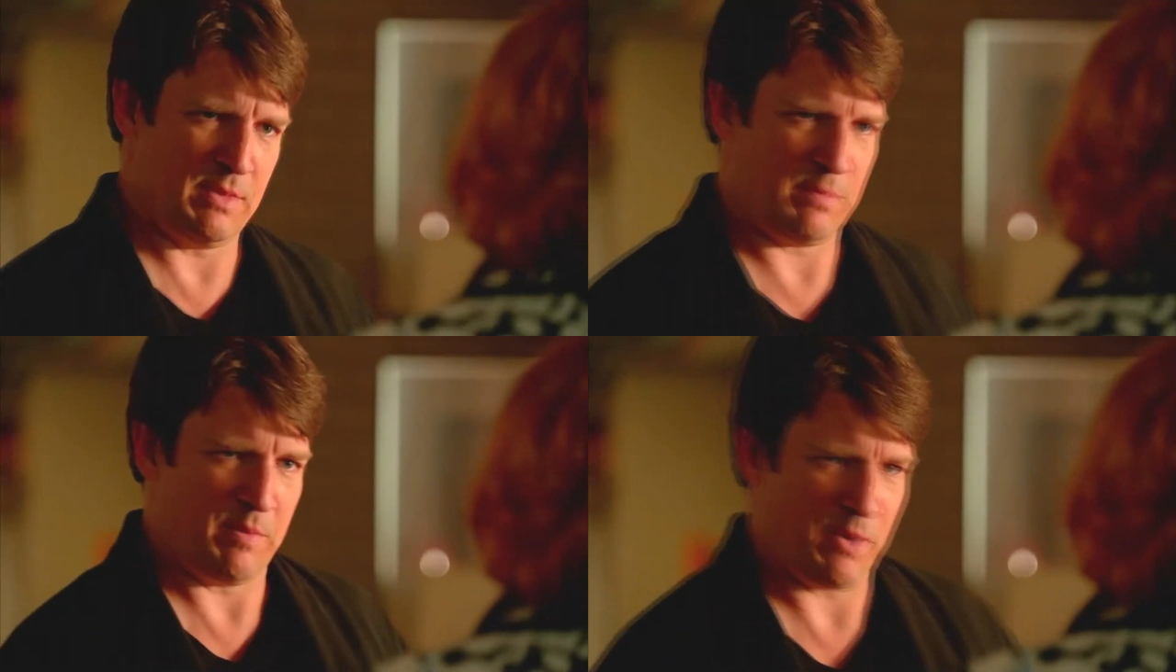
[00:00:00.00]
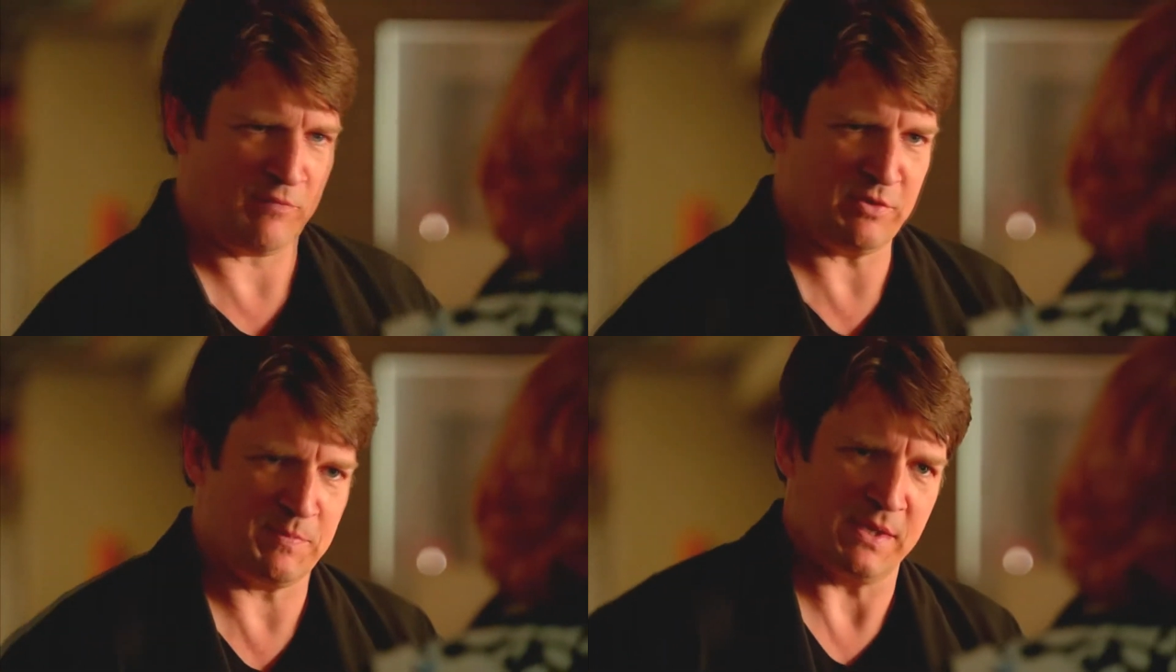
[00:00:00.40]

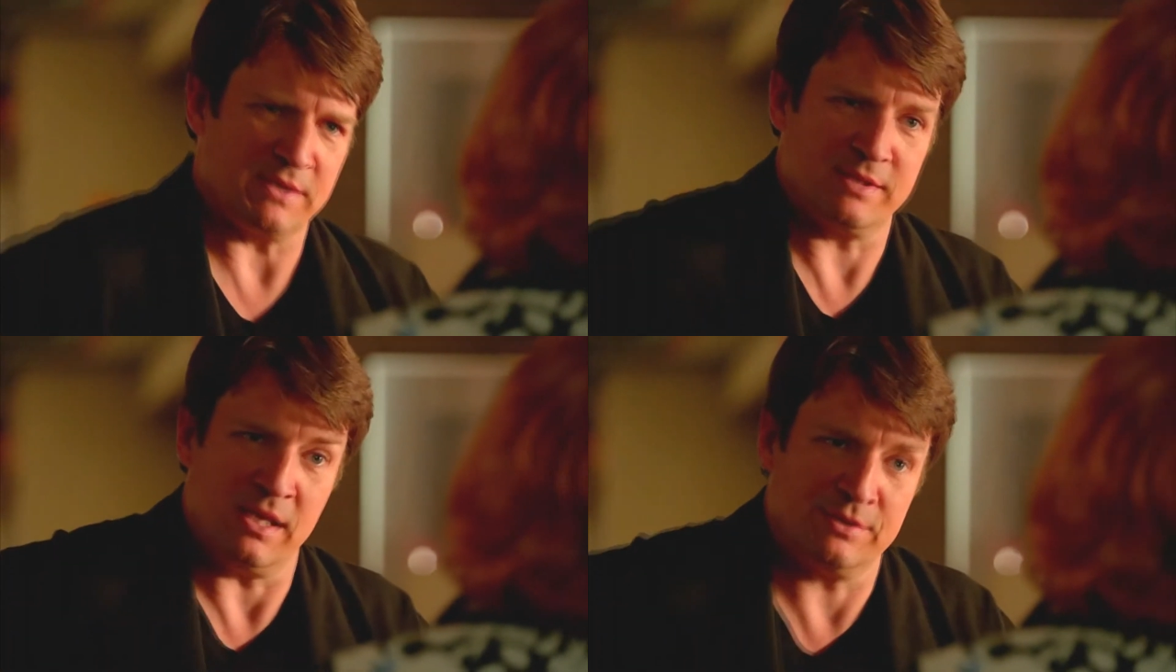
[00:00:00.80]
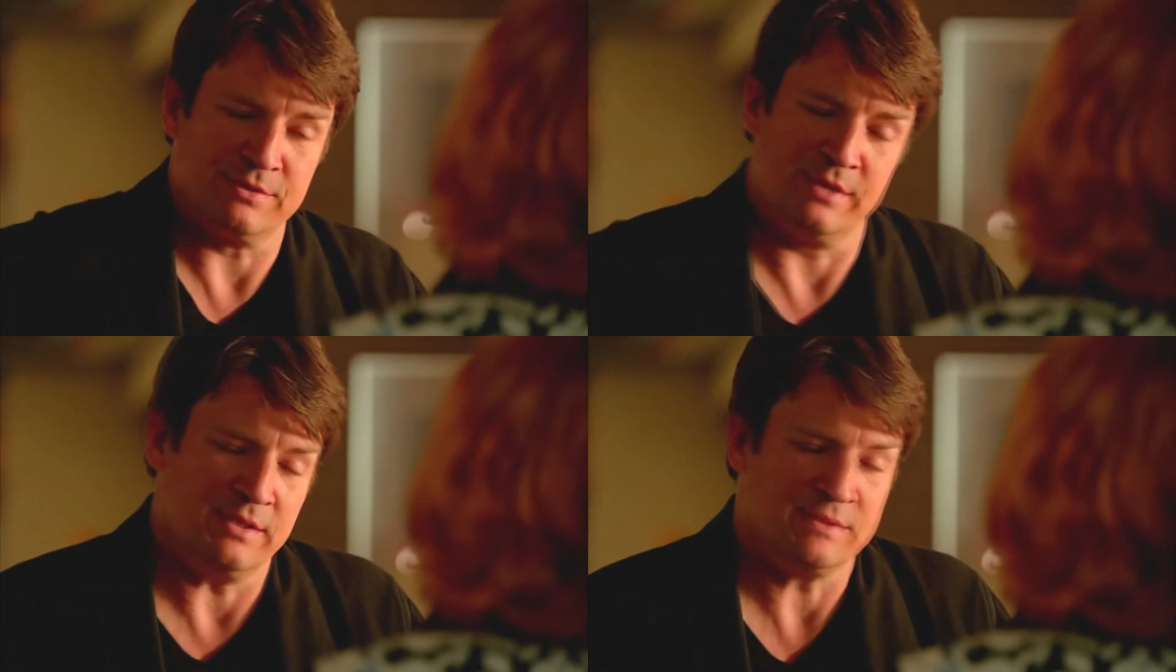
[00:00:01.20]
prepararmi la colazione,
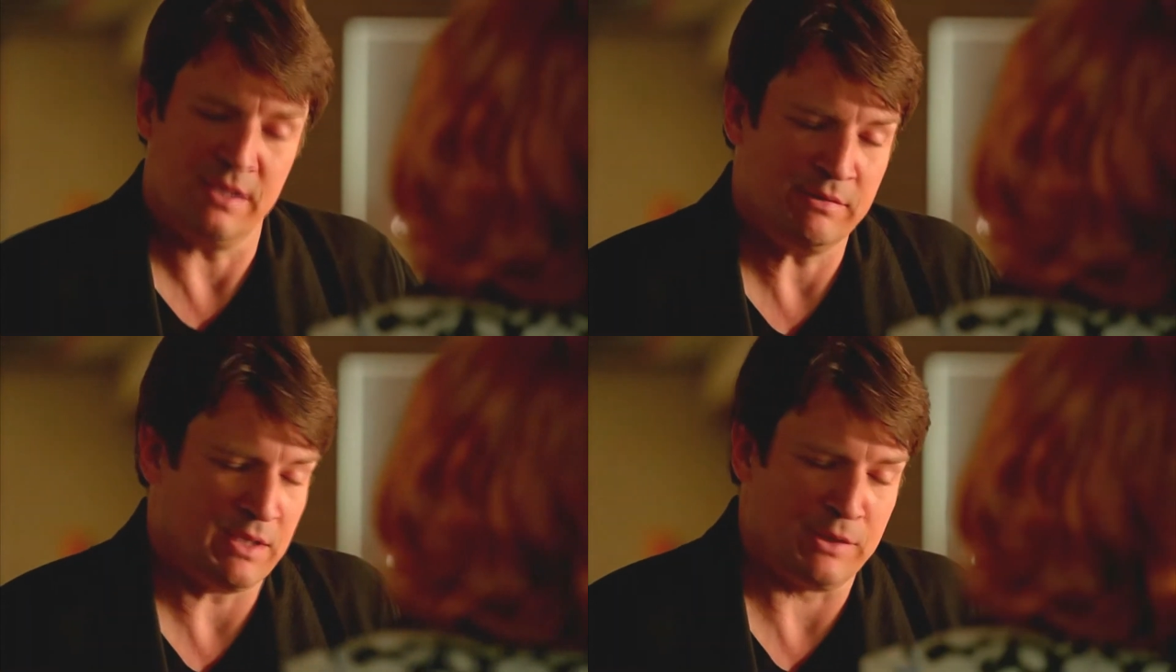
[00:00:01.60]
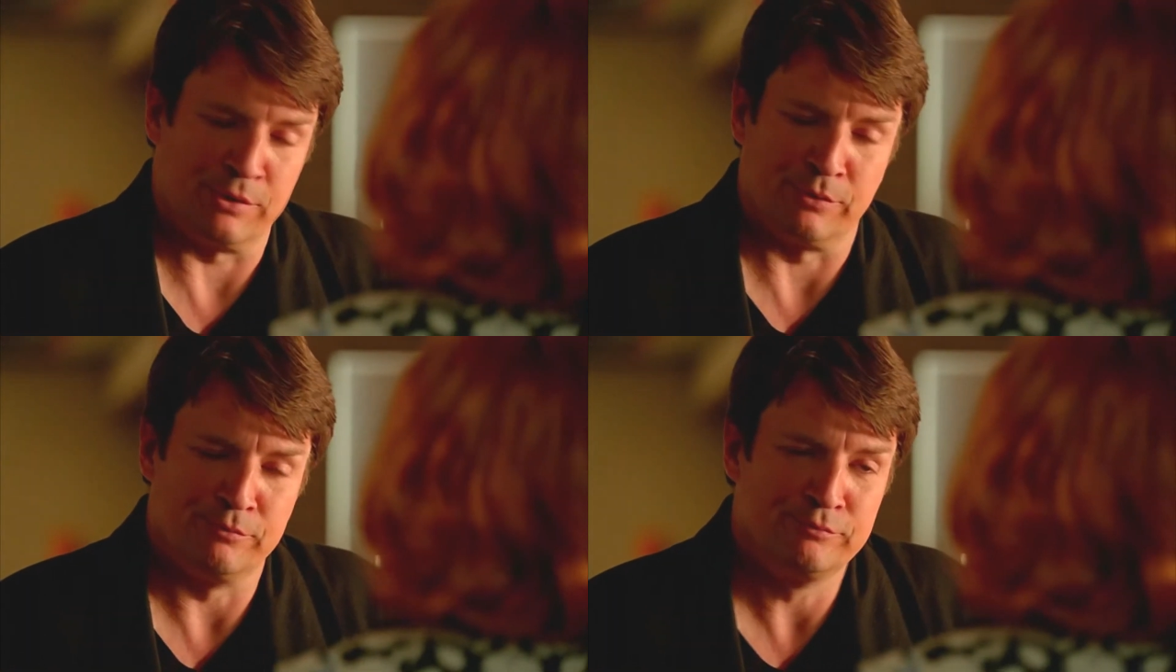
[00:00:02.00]
perché non è da te.